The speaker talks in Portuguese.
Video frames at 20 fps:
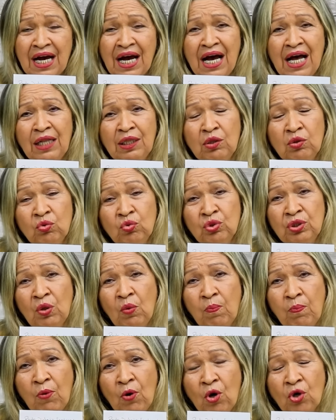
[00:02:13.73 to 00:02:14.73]
Ah, Lu,
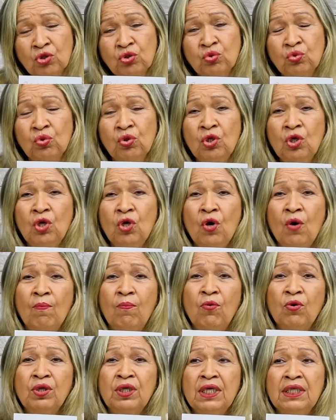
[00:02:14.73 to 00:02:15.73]
não posso,
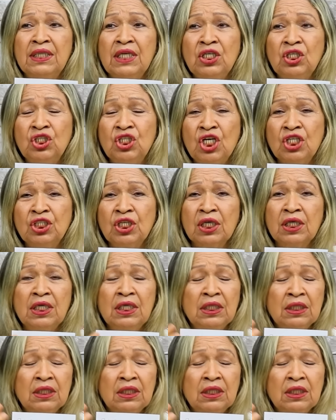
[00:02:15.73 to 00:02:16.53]
porque tem gente aqui,